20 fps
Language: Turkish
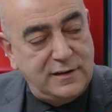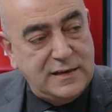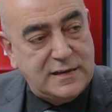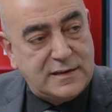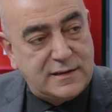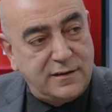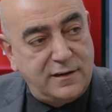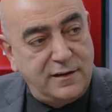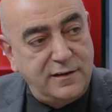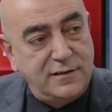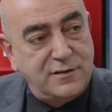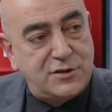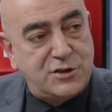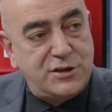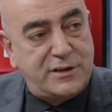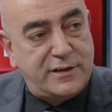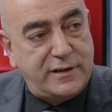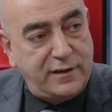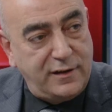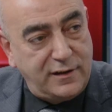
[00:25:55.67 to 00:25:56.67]
İsa'yı
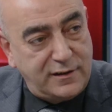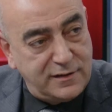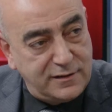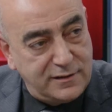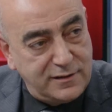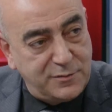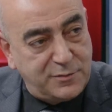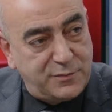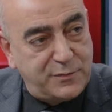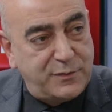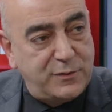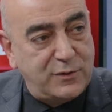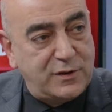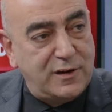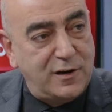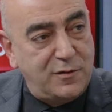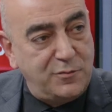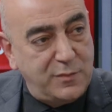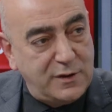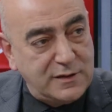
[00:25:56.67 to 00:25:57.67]
şikayet edip
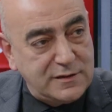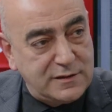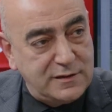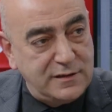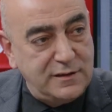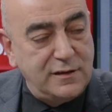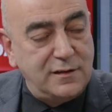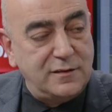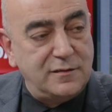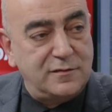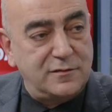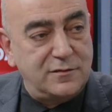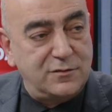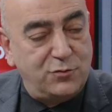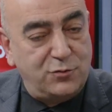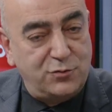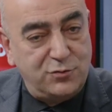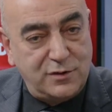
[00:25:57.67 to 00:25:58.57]
gammazlayan,